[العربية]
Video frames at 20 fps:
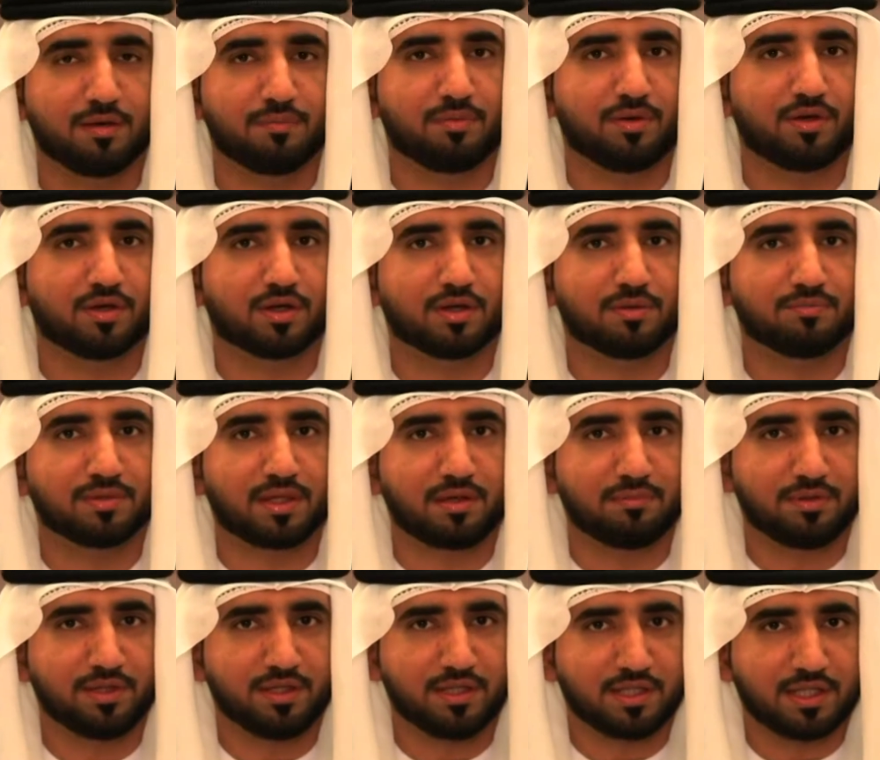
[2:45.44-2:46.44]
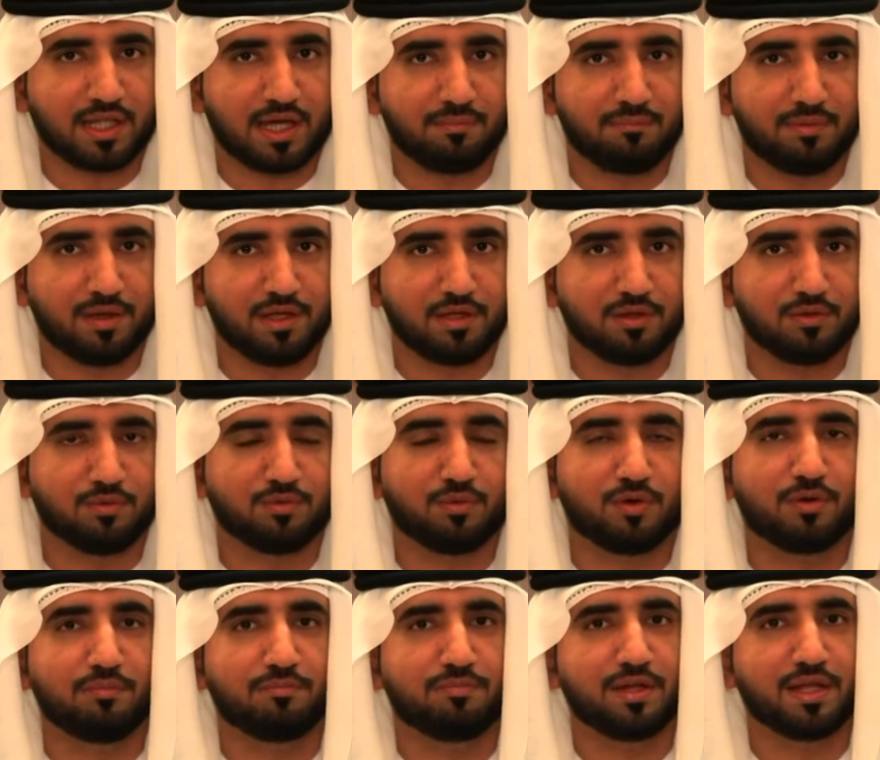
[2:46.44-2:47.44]
بحكم طبيعه عملي
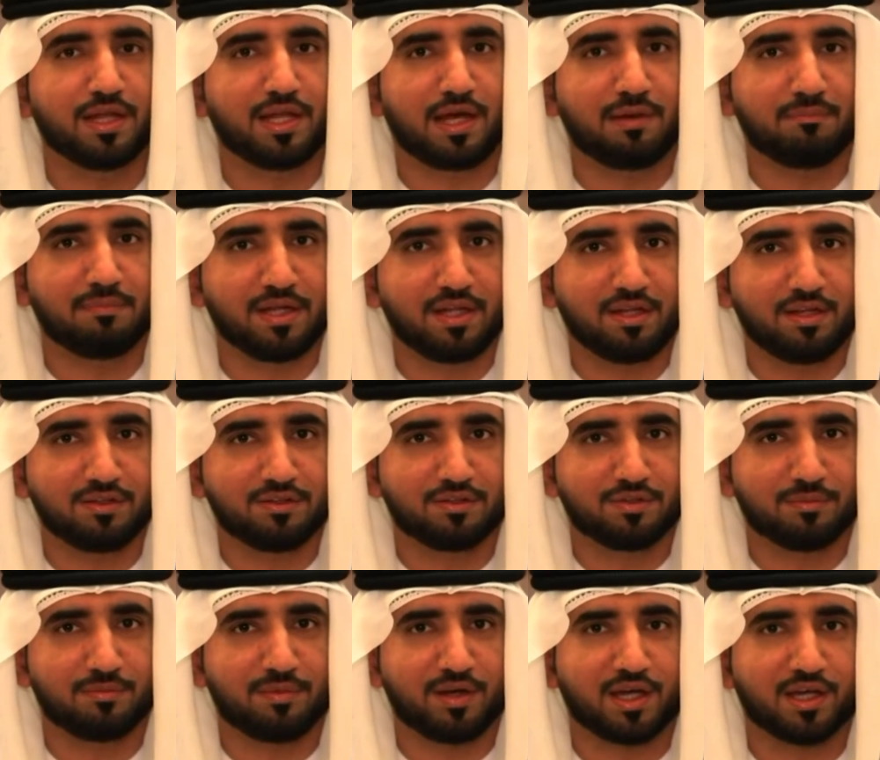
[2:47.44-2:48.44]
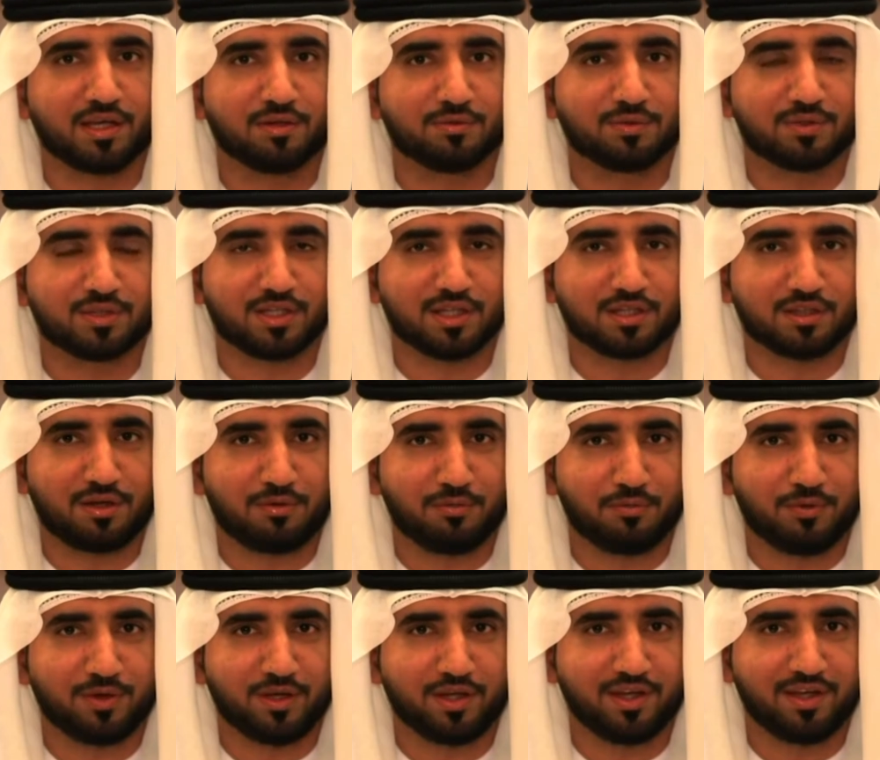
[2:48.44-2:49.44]
وحبي للعمل الاجتماعي
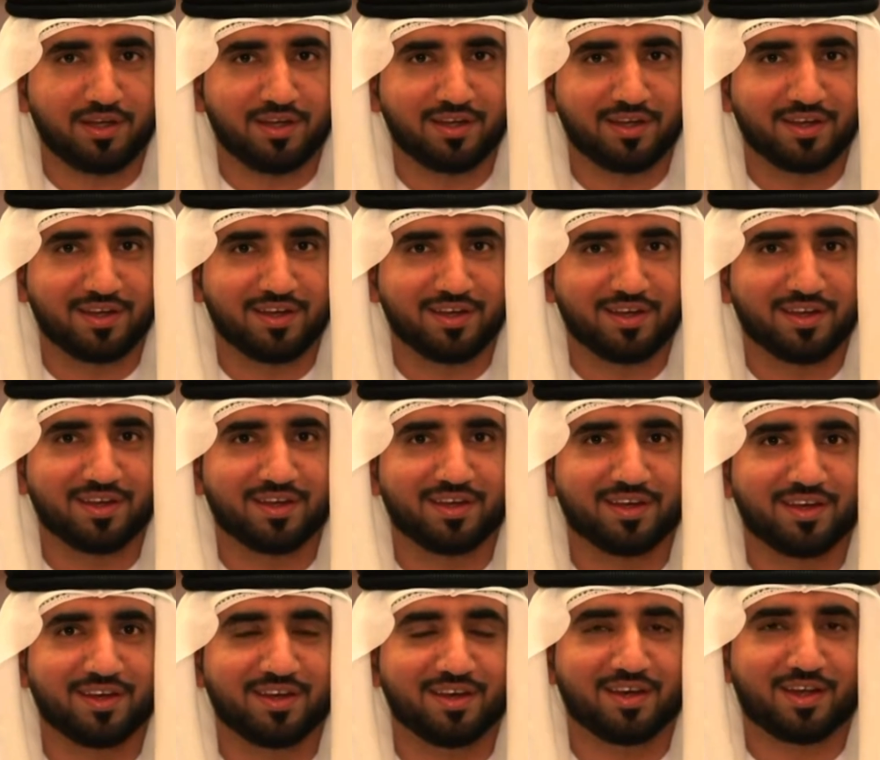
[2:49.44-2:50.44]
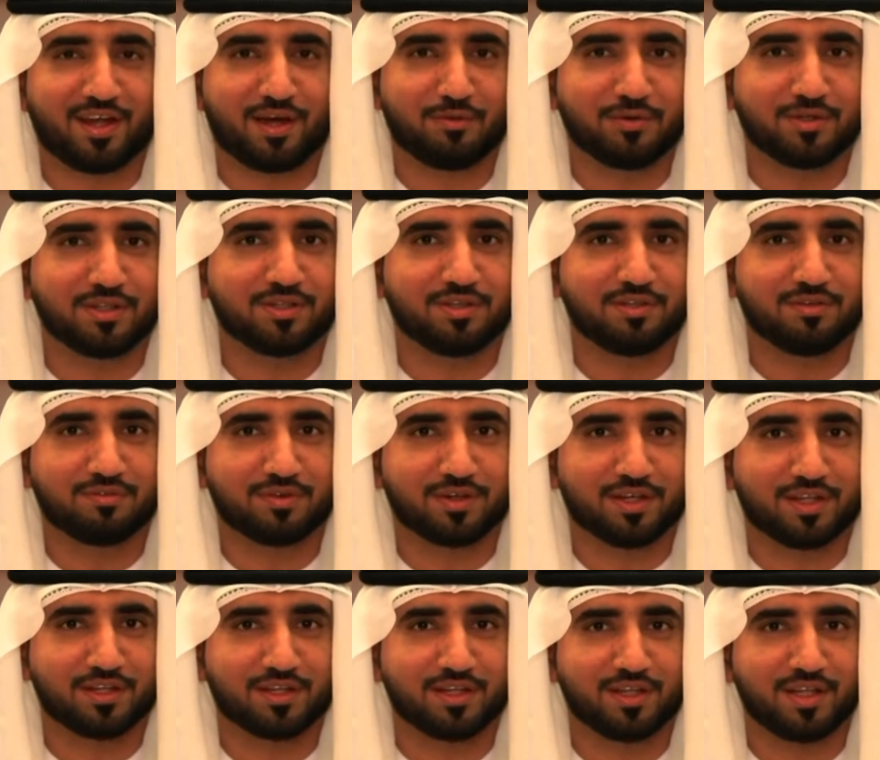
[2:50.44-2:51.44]
والتطوعي راودتنا
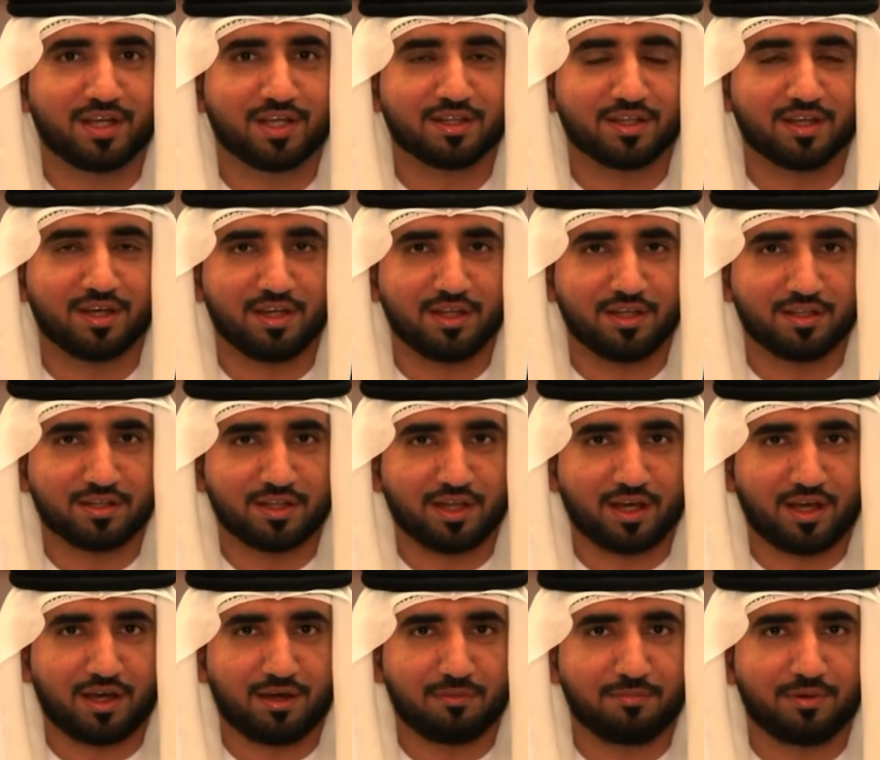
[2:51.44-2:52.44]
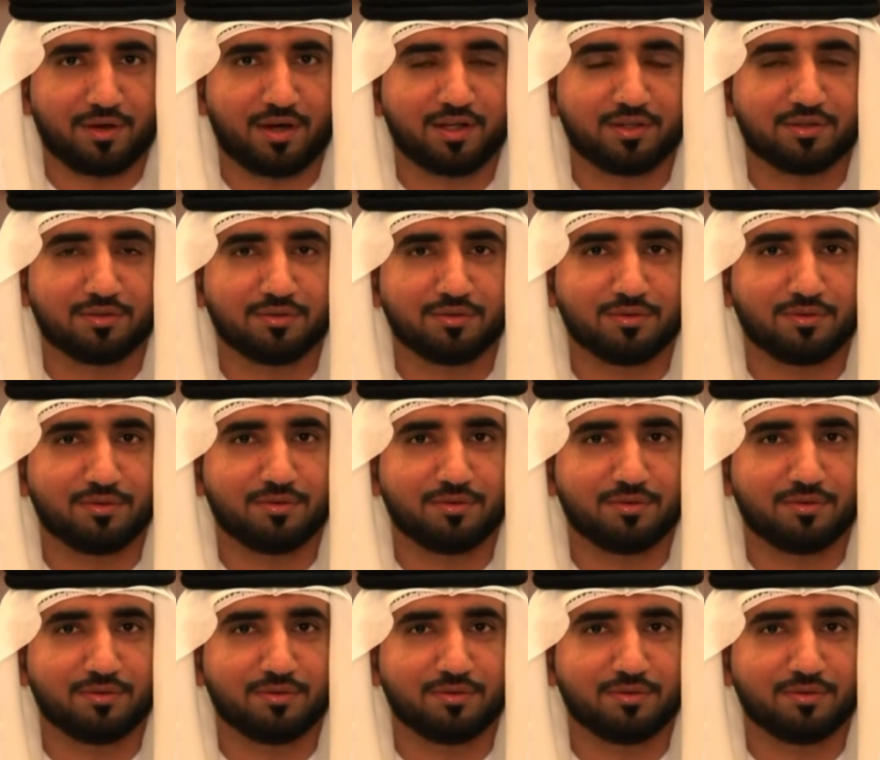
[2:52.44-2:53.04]
فكره اني ادخل الانتخابات